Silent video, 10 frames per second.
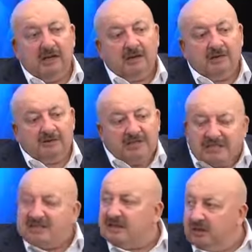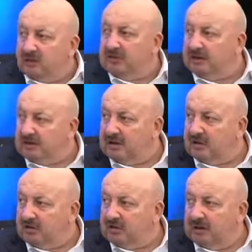в незаселенные
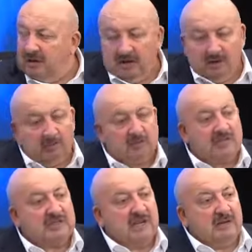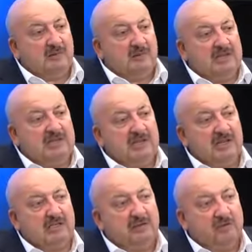районы. Вот создали мы
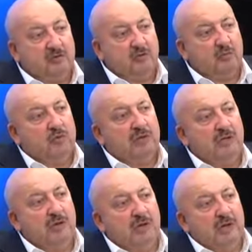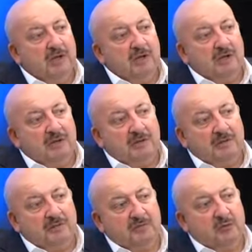министерство, все будет оно,
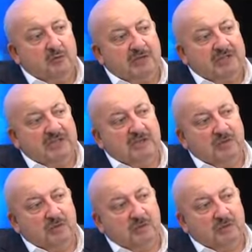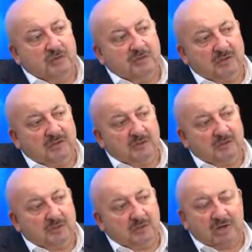э, всю Россию от э,
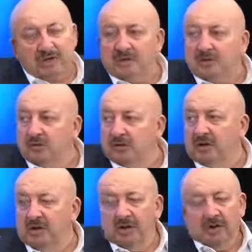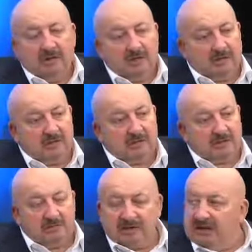Урала до э,
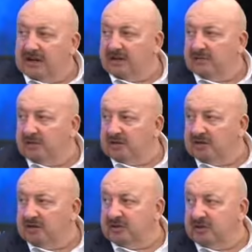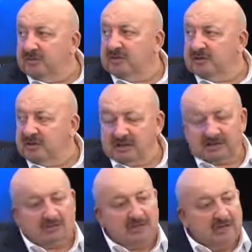Тихого океана будет, значит, это
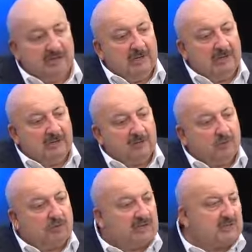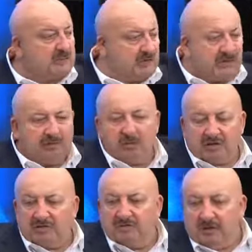министерство э, будет рассматривать, как его
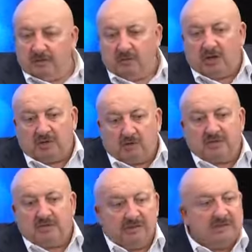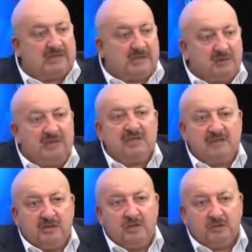развивать. Ну как его развивать, если оно не
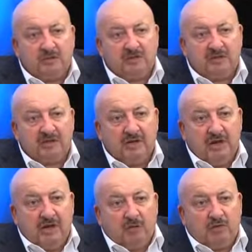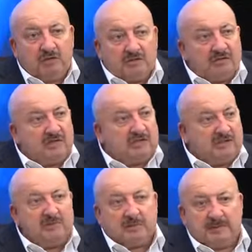населено вообще? У нас где-то
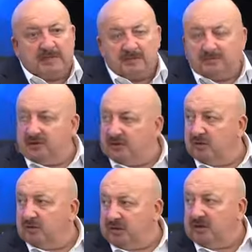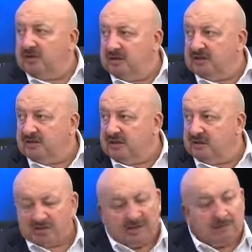70% территории страны не
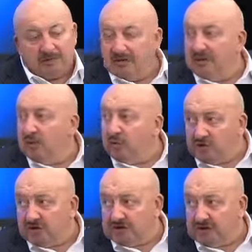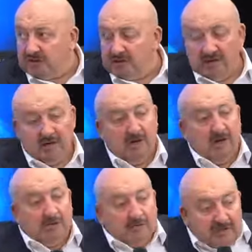населено, слабо, очень слабо.
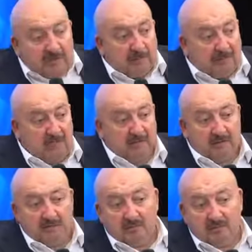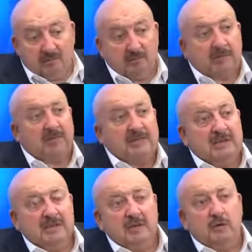В этом плане э,
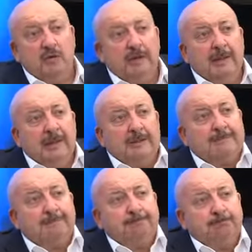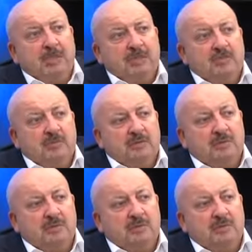проводили такой Значит,